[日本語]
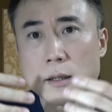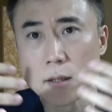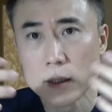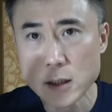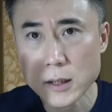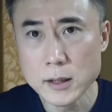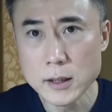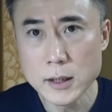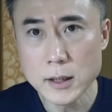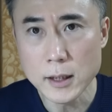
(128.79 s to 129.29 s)

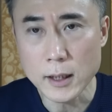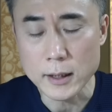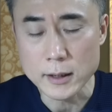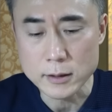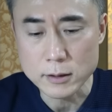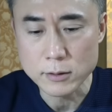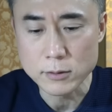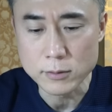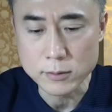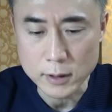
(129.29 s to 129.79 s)
筋肥大
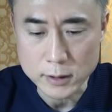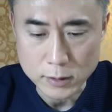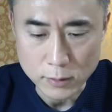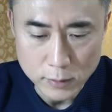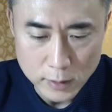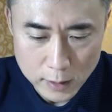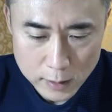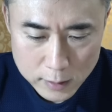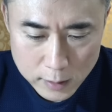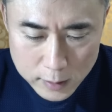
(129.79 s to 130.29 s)
するんです
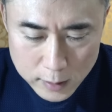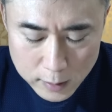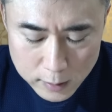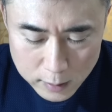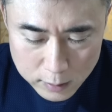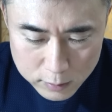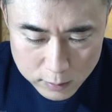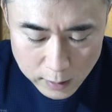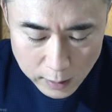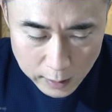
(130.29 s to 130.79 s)
よねで筋
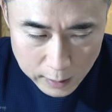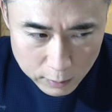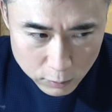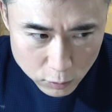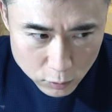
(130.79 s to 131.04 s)
肉が